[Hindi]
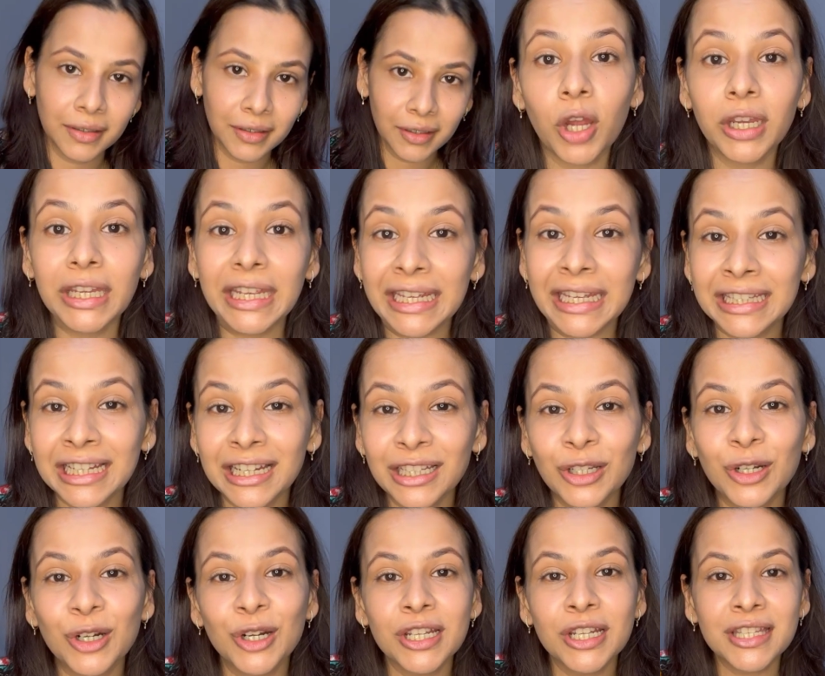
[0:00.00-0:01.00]
और ये था
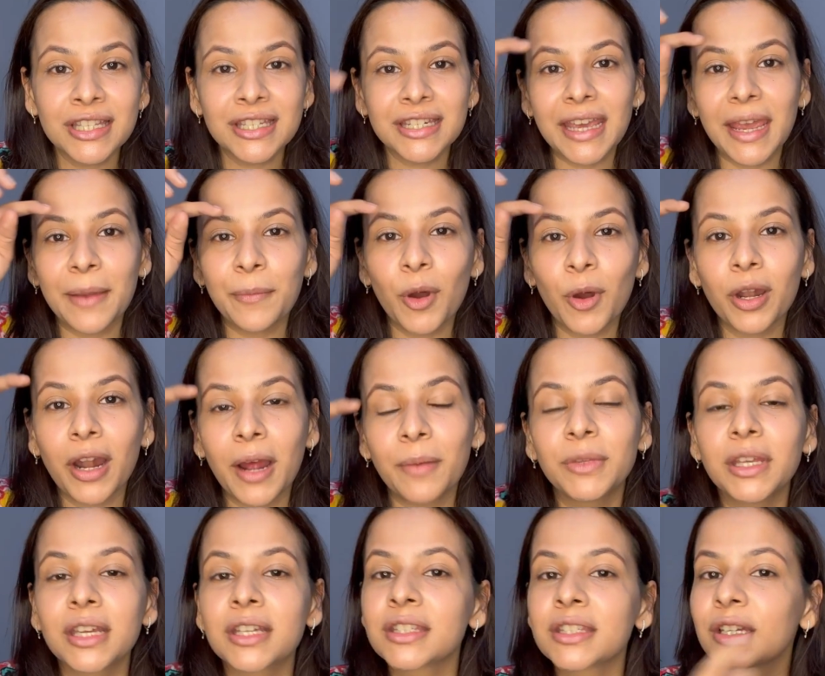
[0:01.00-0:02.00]
थर्ड स्टेप और आप
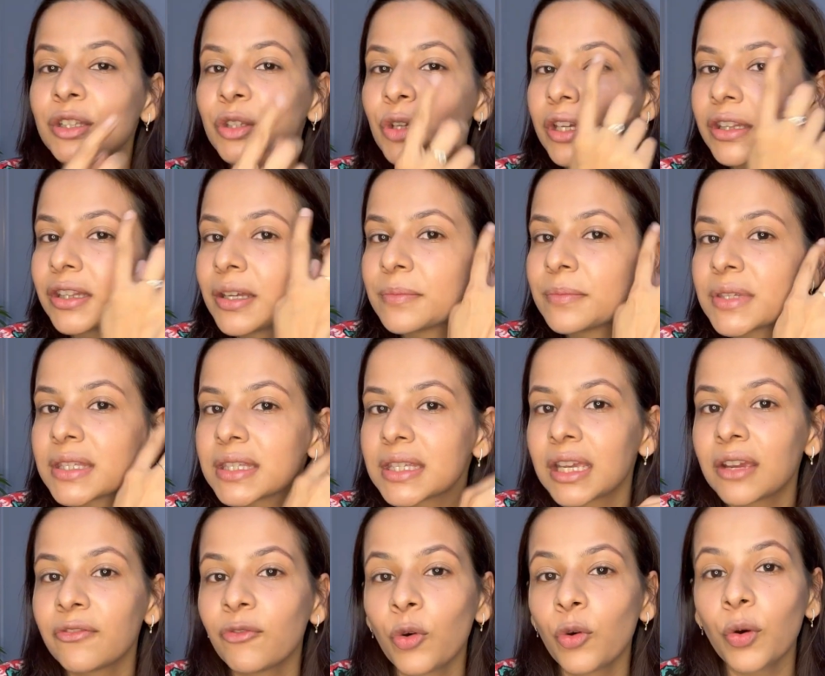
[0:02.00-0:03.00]
देख सकते हो एकदम
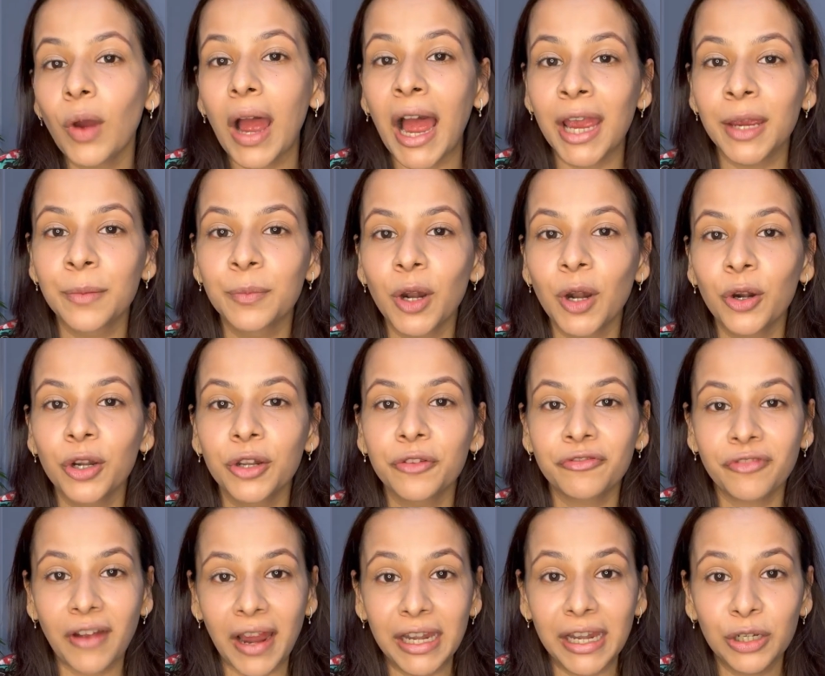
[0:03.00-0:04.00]
से वो आईब्राउ
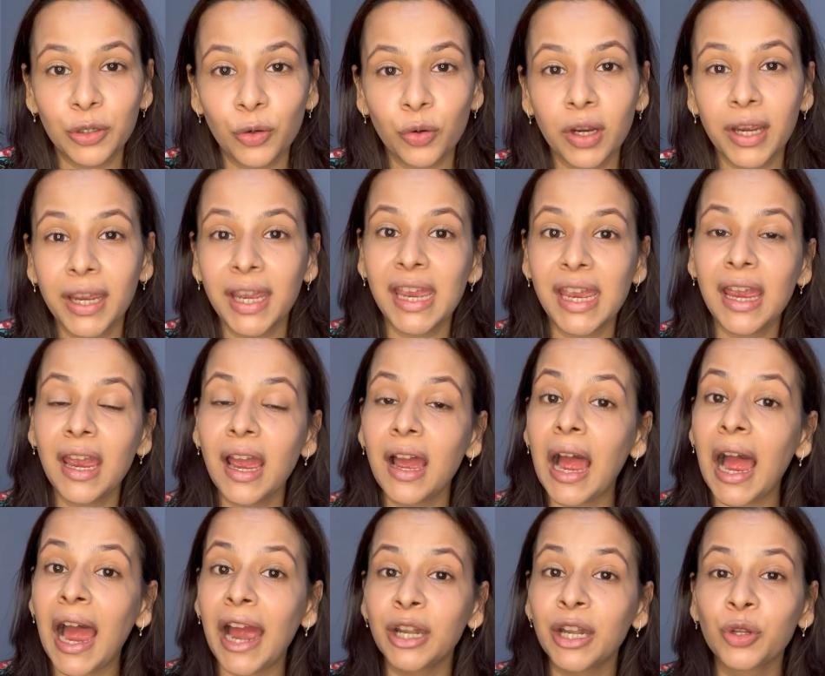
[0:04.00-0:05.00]
डिफाइंड हो गए हैं
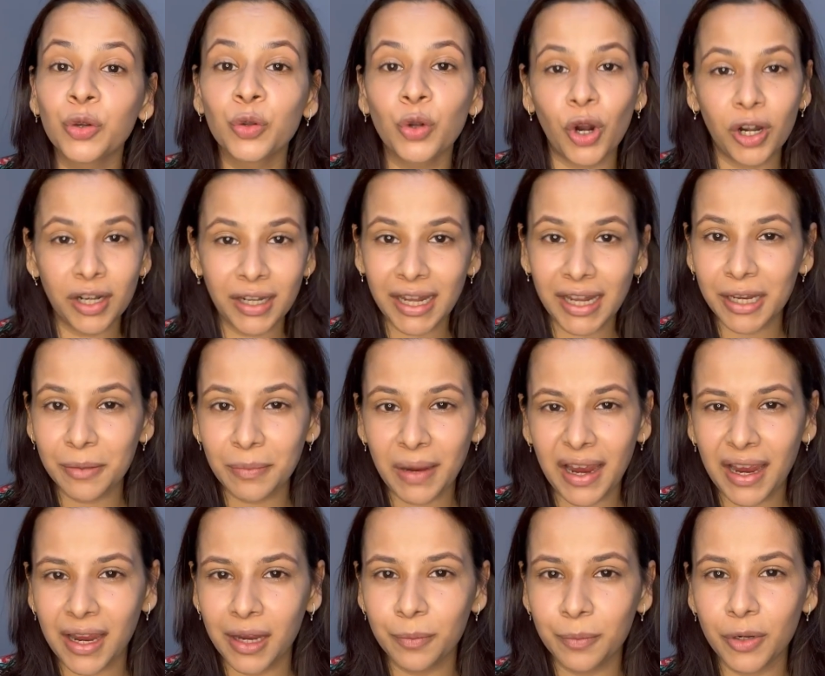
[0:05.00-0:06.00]
आई डू नॉट लाइक
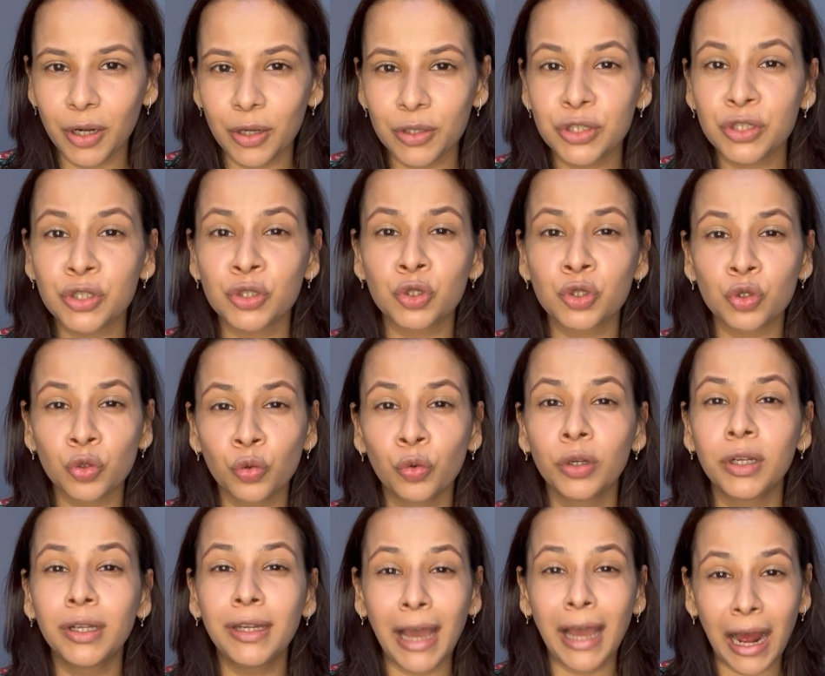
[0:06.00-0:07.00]
माई आईब्राउज
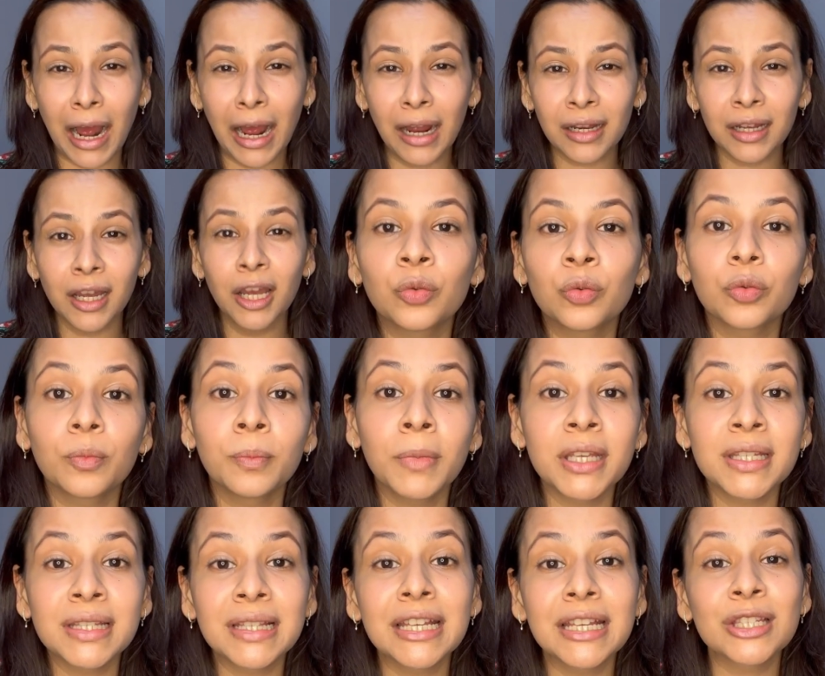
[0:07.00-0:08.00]
टू डार्क
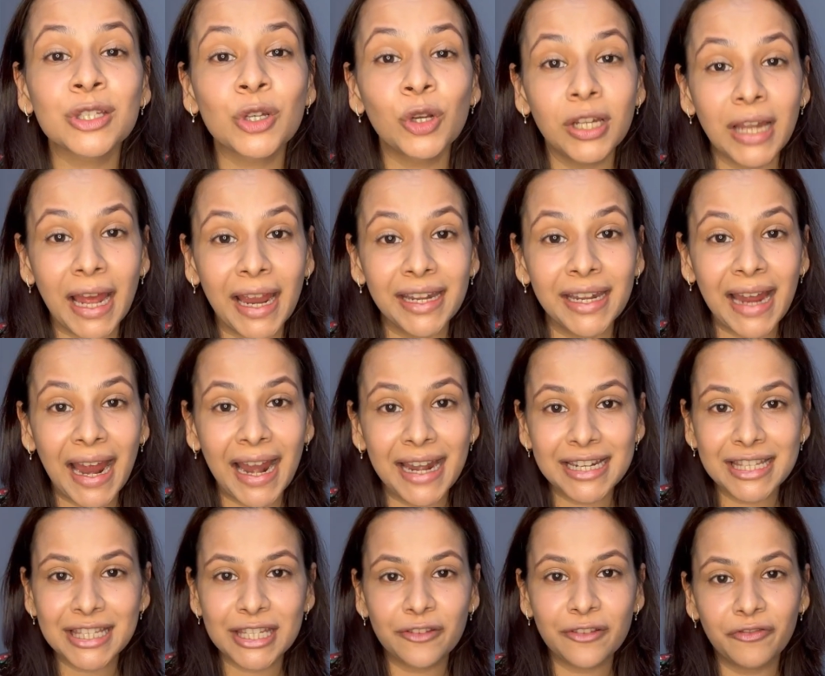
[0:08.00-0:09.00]
मैं इसलिए इसको लाइट
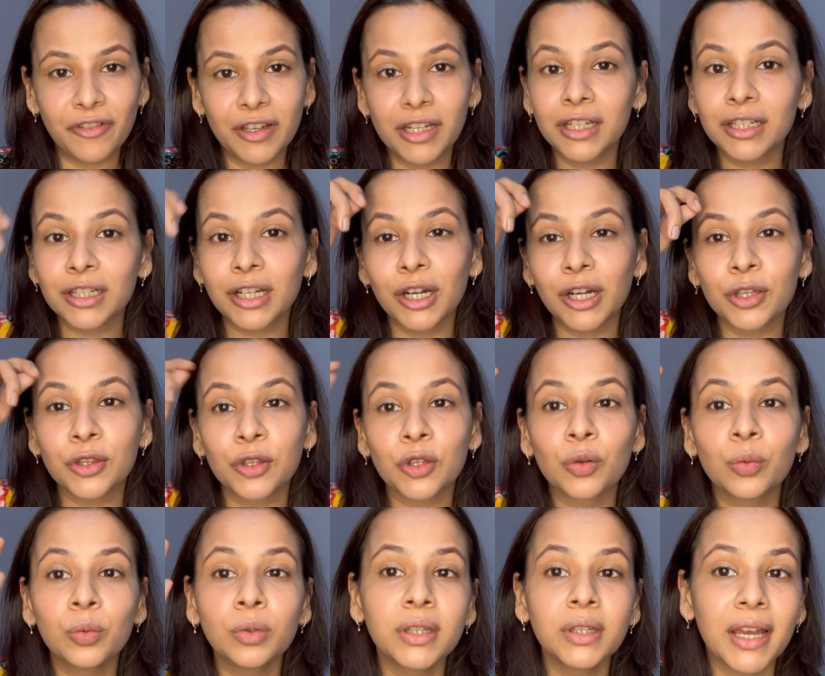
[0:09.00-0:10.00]
हैंड से फिल इन करती
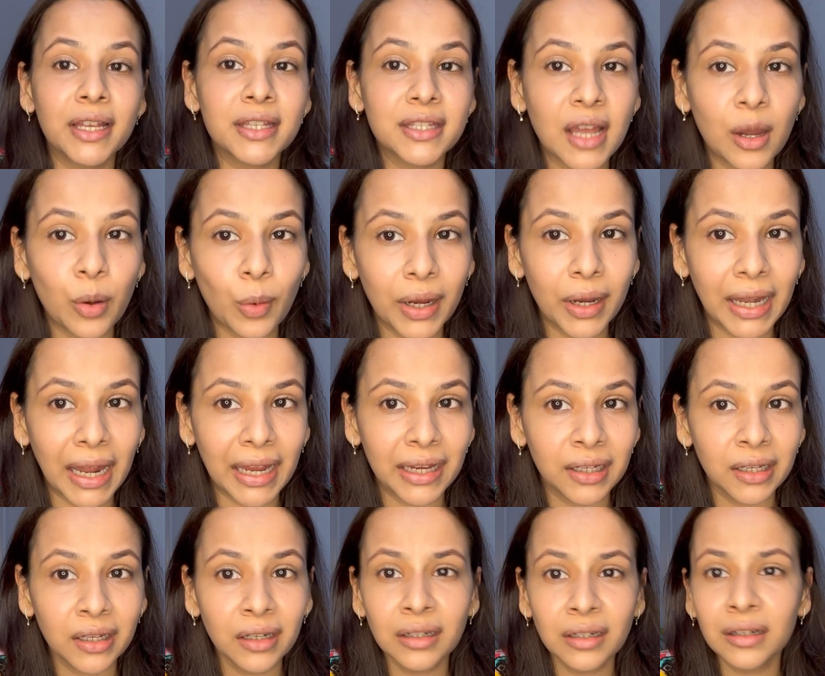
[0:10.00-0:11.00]
हूँ दैट्स हाउ आई लाइक इट